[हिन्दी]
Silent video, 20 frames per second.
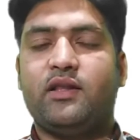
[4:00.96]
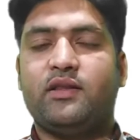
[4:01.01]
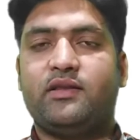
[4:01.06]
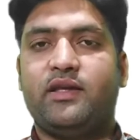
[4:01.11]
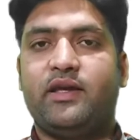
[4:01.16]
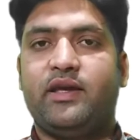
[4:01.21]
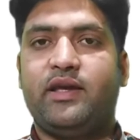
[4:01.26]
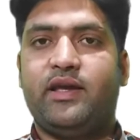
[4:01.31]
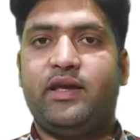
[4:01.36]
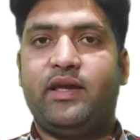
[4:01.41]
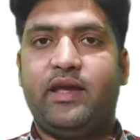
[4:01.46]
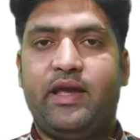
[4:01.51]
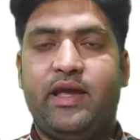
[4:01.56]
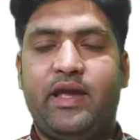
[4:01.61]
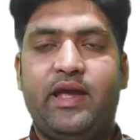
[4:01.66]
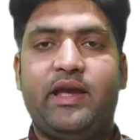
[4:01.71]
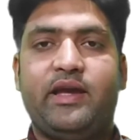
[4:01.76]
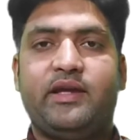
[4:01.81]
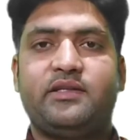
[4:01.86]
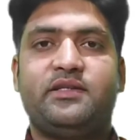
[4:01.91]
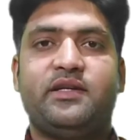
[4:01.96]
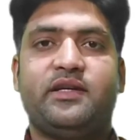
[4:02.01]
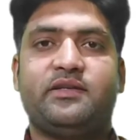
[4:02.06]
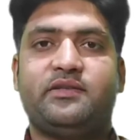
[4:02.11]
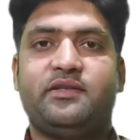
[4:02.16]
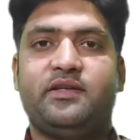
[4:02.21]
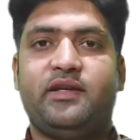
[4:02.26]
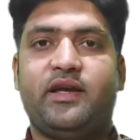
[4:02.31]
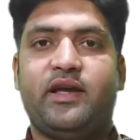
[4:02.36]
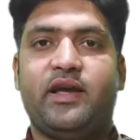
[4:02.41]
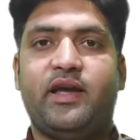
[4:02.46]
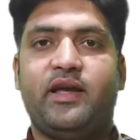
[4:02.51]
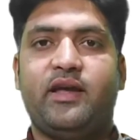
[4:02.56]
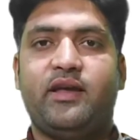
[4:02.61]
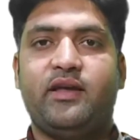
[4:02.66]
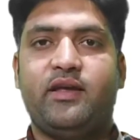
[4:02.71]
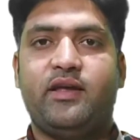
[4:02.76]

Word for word: हालतें एक जैसी हैं